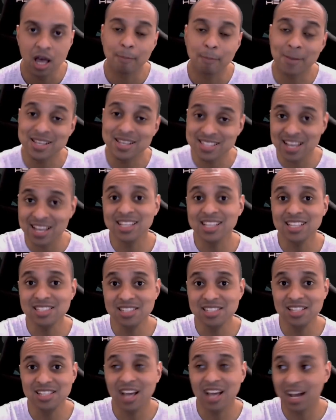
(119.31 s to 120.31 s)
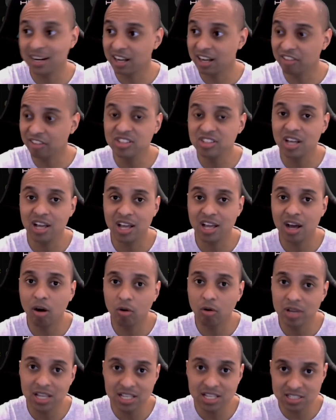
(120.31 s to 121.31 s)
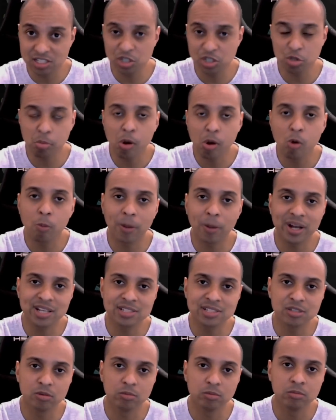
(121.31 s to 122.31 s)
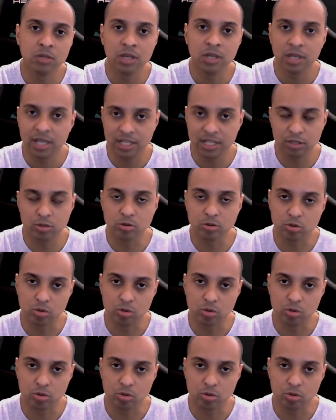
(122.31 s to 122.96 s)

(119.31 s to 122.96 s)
Mas ainda assim, na vida real, existe uma comparação entre os